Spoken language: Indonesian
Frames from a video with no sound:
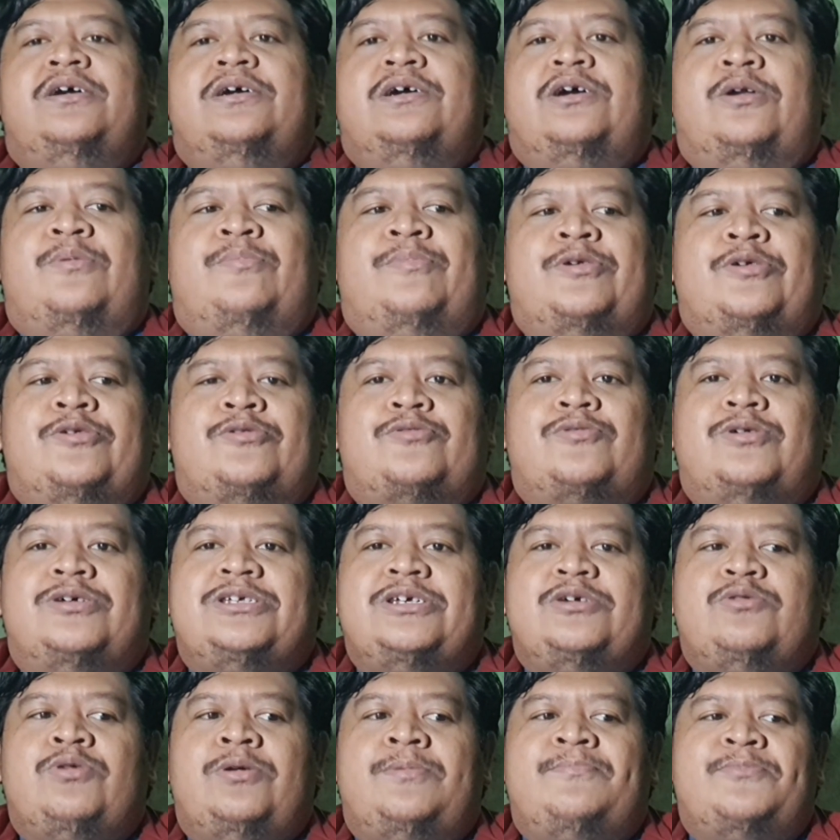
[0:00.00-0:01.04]
kalau menurut gue sih
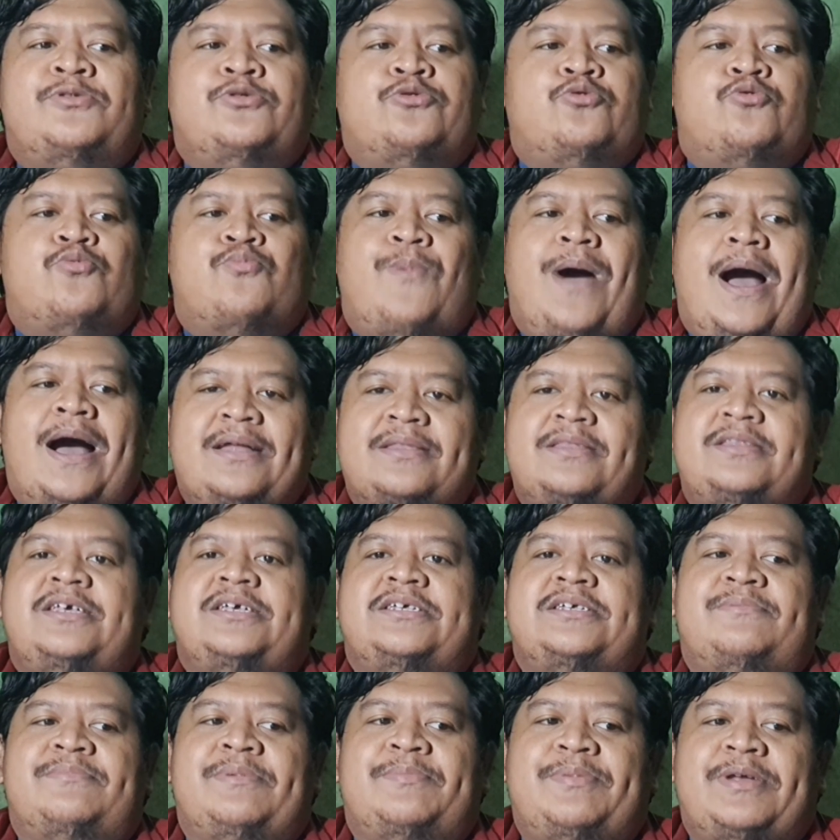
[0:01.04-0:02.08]
gue menunggu banget nih
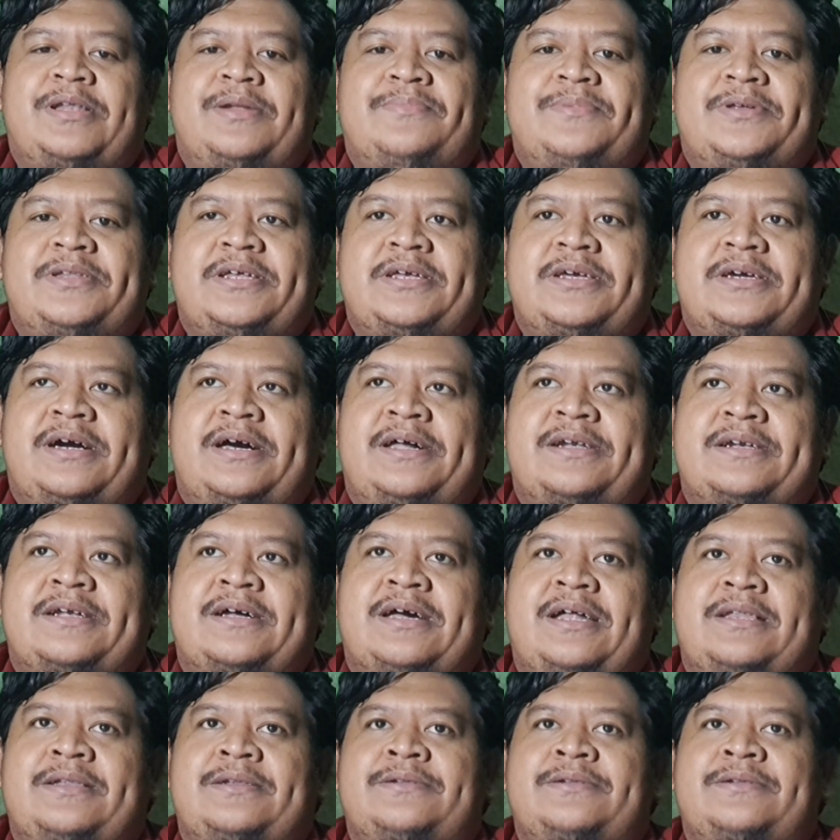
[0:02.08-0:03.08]
sama film ini karena kan